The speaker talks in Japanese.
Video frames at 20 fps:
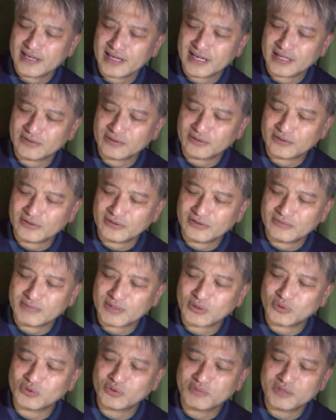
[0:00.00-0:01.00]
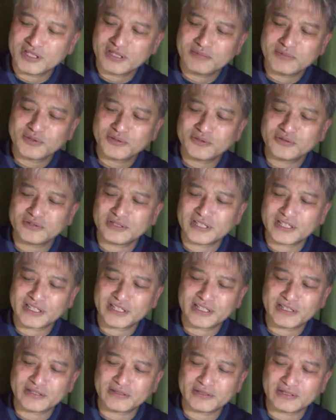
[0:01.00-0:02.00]
あの、まあ、このミニボトルだ
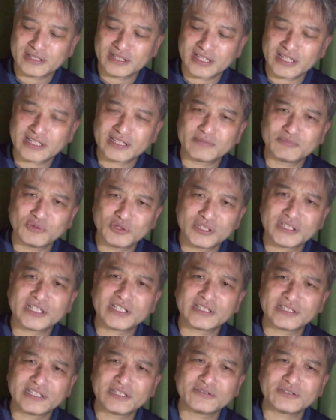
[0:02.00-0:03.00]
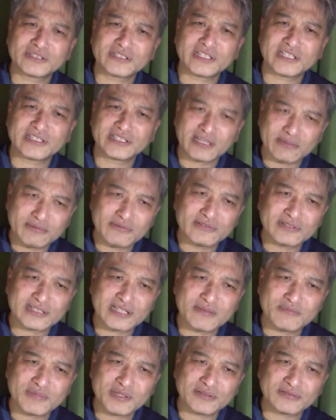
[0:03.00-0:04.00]
けでもし買ったとしたら多分
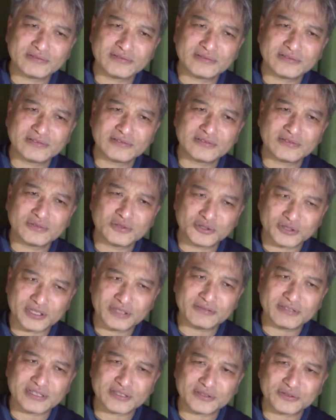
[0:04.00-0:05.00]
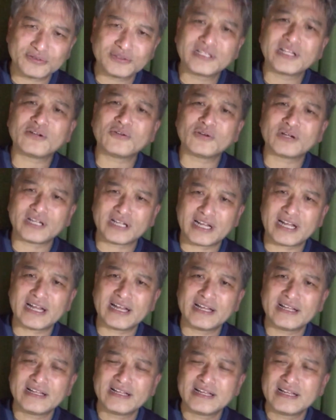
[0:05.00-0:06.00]
350円ぐらいするだろうから、
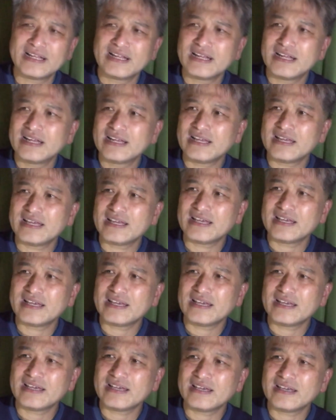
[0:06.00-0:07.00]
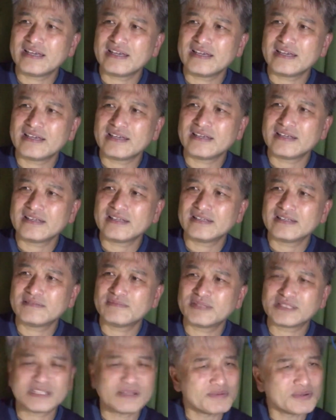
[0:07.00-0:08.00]
えー
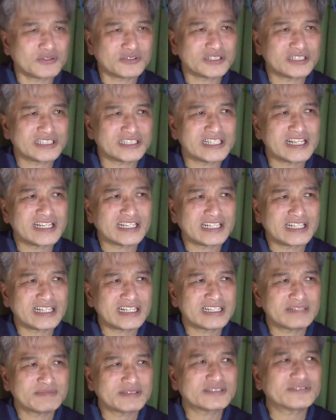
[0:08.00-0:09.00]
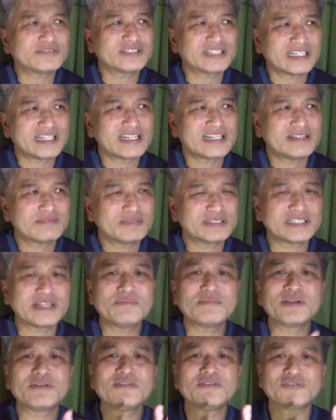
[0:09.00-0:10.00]
まあ、350しないかな、まあ、するかな、まあ、
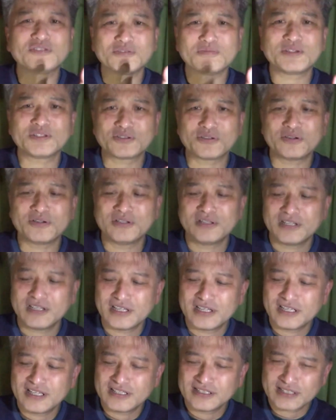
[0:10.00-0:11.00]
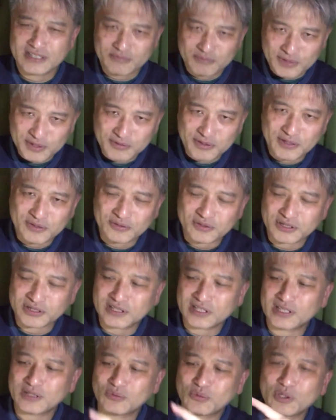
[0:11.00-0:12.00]
300円としましょう300円とし
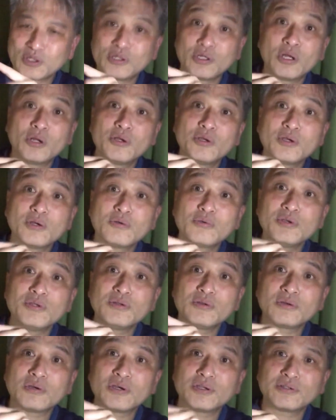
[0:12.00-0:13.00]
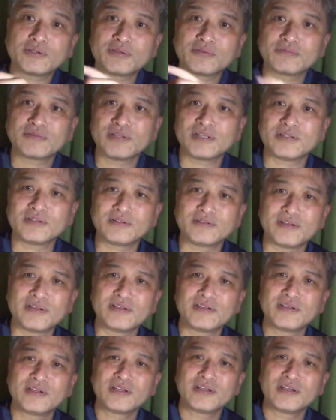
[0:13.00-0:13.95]
たらこれ700円で買えたよなんて、